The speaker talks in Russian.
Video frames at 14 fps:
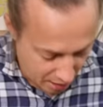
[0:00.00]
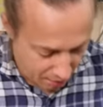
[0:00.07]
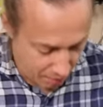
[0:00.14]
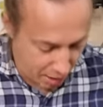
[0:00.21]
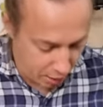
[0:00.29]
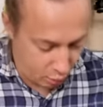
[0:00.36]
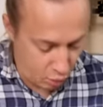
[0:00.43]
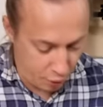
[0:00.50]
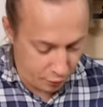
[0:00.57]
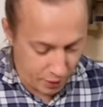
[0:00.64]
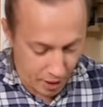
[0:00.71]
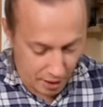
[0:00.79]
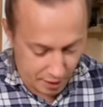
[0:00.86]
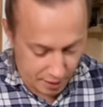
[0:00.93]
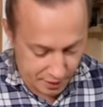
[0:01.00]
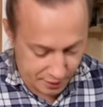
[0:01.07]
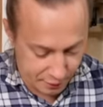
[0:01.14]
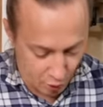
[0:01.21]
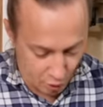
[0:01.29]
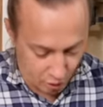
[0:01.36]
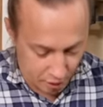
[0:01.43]
морковка,
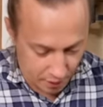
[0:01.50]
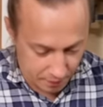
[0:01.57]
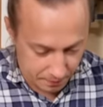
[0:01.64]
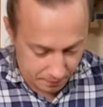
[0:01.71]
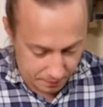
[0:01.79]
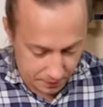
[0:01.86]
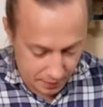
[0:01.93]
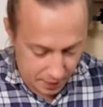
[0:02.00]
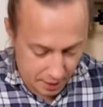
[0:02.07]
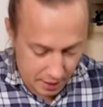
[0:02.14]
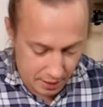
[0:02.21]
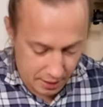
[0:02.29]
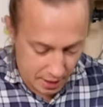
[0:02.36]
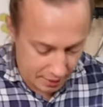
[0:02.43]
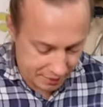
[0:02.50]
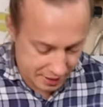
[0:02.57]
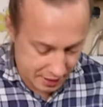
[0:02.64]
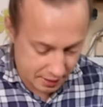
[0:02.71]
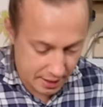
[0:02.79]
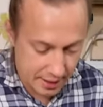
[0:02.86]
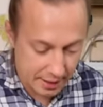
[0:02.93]
свекла. Я
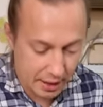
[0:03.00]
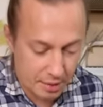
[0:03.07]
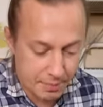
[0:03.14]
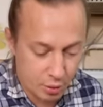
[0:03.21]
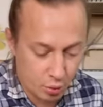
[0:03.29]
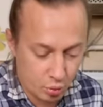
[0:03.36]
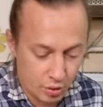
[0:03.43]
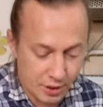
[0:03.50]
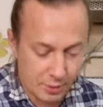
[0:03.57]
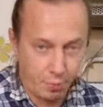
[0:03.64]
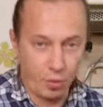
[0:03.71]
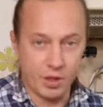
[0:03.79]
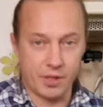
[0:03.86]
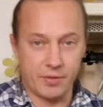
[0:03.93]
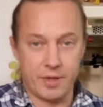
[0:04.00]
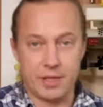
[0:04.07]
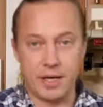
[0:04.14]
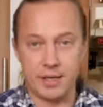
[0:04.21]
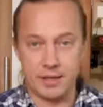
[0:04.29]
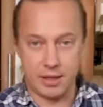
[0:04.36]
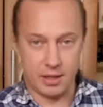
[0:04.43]
всегда рекомендую использовать
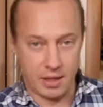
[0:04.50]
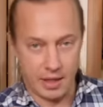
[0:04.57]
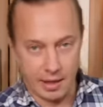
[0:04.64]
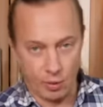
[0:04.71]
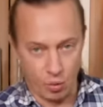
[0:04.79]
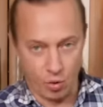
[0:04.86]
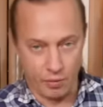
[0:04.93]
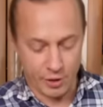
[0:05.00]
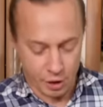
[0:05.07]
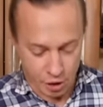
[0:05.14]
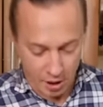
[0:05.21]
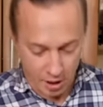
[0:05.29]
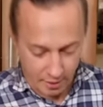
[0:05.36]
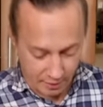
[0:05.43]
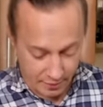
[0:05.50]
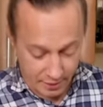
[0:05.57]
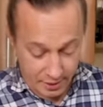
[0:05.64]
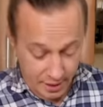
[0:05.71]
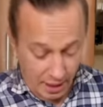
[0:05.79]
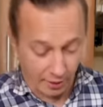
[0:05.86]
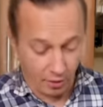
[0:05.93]
эти три овоща в
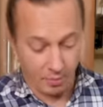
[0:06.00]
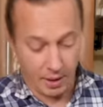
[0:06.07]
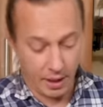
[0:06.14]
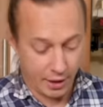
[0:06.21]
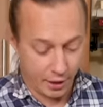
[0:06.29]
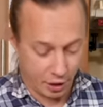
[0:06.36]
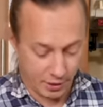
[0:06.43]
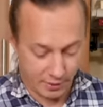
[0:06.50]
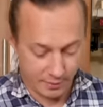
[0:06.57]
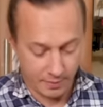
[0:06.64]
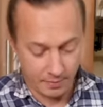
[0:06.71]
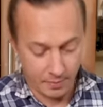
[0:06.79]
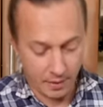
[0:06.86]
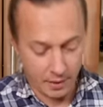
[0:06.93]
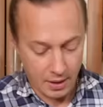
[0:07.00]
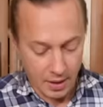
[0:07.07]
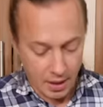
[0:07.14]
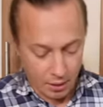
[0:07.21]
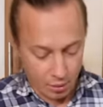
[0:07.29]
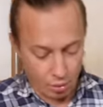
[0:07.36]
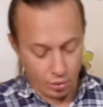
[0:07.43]
одинаковом количестве.
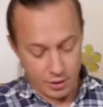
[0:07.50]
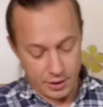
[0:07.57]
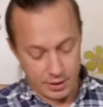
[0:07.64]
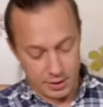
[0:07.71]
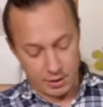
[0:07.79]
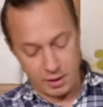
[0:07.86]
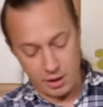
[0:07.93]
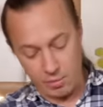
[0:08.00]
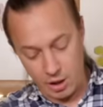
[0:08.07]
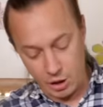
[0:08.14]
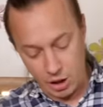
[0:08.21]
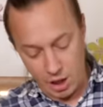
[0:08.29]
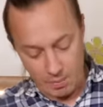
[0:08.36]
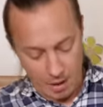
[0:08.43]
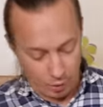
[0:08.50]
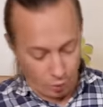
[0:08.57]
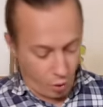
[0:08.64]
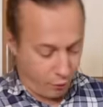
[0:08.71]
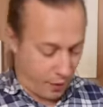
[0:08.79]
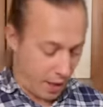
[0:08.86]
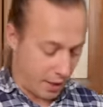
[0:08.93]
Ну, то есть небольшая
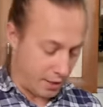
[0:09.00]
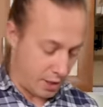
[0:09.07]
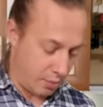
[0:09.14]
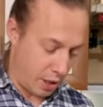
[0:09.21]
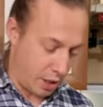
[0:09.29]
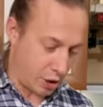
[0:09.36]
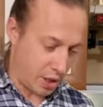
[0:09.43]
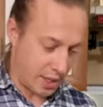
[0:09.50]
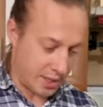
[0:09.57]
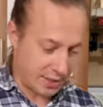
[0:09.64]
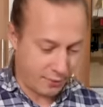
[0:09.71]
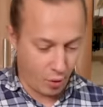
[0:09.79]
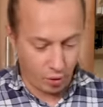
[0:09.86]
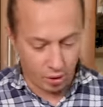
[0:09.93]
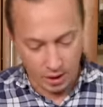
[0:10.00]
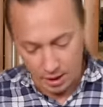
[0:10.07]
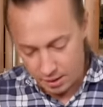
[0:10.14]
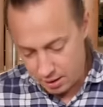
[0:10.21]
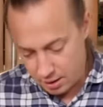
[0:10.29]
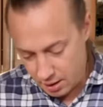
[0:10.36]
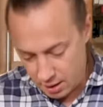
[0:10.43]
морковка, небольшая свекла
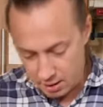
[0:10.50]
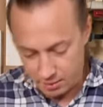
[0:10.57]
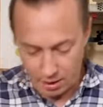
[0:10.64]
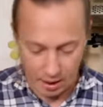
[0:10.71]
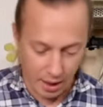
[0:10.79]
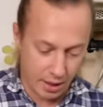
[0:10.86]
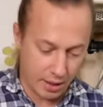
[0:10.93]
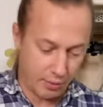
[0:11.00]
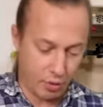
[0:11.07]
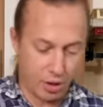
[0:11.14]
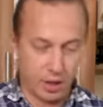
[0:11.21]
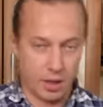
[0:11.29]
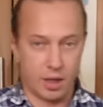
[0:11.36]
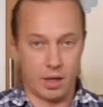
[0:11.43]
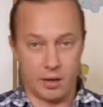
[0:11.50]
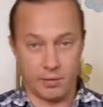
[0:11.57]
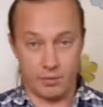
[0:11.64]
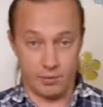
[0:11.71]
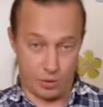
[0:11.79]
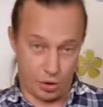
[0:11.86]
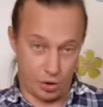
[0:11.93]
и такая
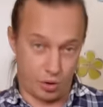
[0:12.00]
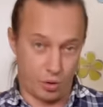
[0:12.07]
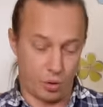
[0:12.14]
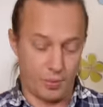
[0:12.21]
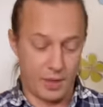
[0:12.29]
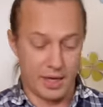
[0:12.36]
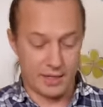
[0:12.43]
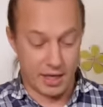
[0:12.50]
довольно чуть крупнее